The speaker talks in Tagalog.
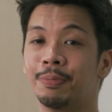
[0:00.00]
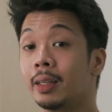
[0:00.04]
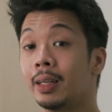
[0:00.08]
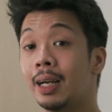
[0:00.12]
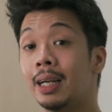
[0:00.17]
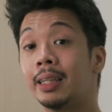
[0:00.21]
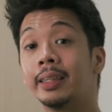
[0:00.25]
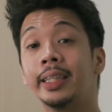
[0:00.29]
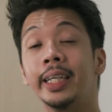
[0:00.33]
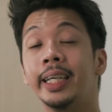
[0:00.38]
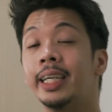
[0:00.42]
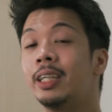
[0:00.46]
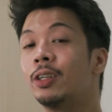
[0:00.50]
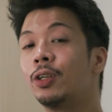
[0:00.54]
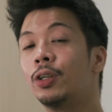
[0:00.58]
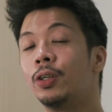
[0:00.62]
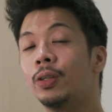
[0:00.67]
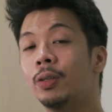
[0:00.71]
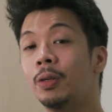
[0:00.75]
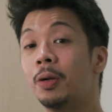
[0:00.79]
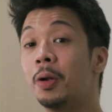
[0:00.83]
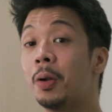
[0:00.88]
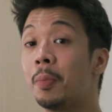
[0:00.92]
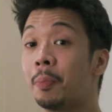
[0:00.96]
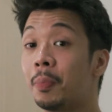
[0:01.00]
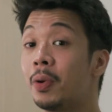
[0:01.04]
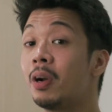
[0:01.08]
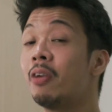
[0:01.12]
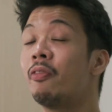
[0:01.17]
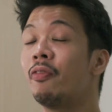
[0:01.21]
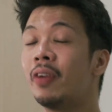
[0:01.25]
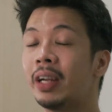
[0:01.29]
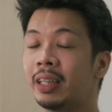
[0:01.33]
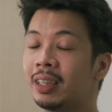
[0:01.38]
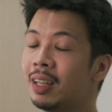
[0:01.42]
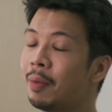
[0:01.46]
At tingin ko,
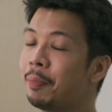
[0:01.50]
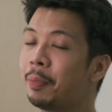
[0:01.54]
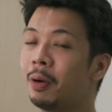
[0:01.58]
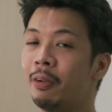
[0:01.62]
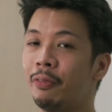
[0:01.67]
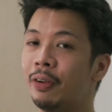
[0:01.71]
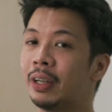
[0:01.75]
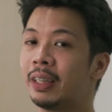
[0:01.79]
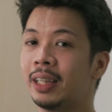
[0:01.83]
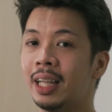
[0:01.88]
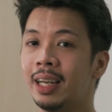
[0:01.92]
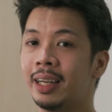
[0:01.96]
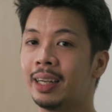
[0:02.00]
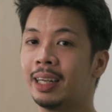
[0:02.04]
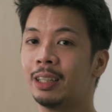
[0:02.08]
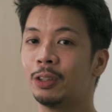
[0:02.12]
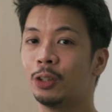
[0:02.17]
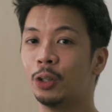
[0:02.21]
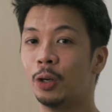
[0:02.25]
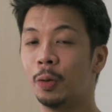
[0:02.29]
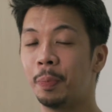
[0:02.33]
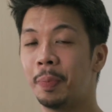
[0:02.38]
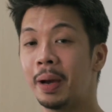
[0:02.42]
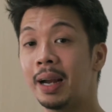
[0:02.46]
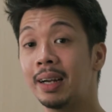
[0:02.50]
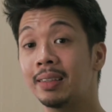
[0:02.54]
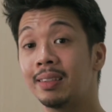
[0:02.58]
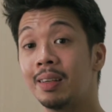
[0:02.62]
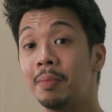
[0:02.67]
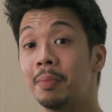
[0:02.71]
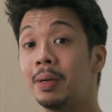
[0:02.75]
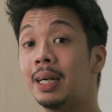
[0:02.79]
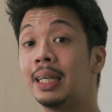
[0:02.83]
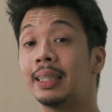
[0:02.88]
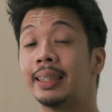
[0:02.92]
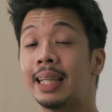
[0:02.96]
perfect na perfect talaga to para sa
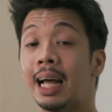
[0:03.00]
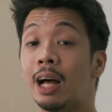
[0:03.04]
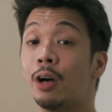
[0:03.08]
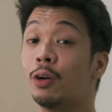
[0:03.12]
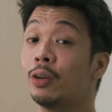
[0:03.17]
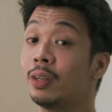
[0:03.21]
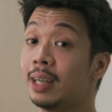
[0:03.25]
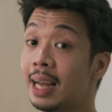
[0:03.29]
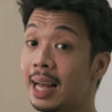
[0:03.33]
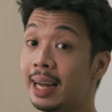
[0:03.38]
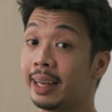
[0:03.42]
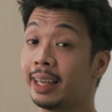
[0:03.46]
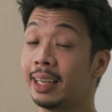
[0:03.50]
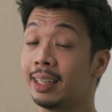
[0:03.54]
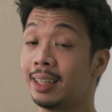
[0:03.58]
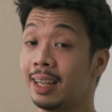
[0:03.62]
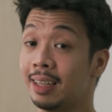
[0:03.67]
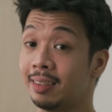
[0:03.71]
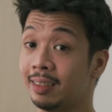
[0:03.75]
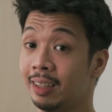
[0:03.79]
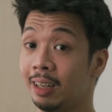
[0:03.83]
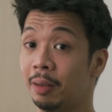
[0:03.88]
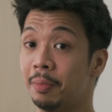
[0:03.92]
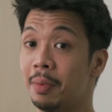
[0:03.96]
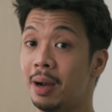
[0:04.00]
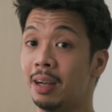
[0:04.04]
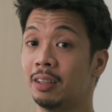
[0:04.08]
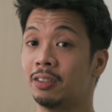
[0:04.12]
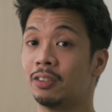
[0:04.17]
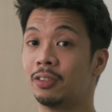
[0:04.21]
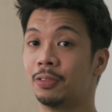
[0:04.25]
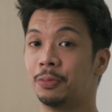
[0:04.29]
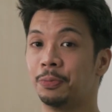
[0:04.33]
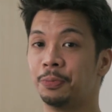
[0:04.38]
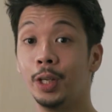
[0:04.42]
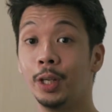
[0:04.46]
mga taong laging nasa
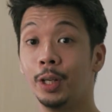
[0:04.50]
labas.